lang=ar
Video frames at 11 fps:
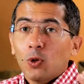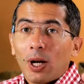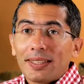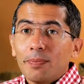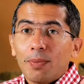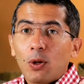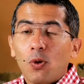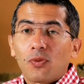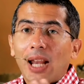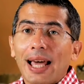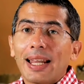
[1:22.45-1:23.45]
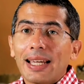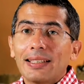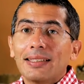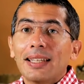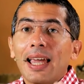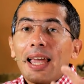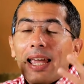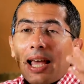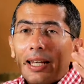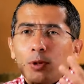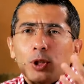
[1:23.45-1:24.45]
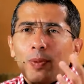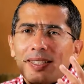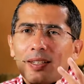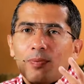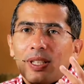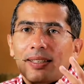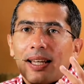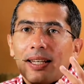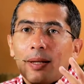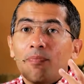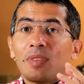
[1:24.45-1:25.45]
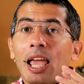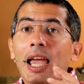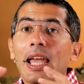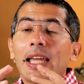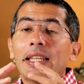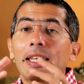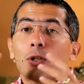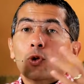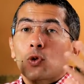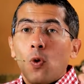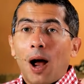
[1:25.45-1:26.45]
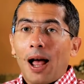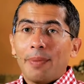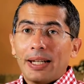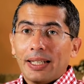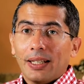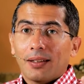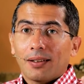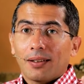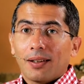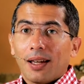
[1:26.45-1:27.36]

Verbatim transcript: لو انتوا واخدين بالكم في الحلقات دي احنا مش بس بنتكلم ان يسوع عمل ايه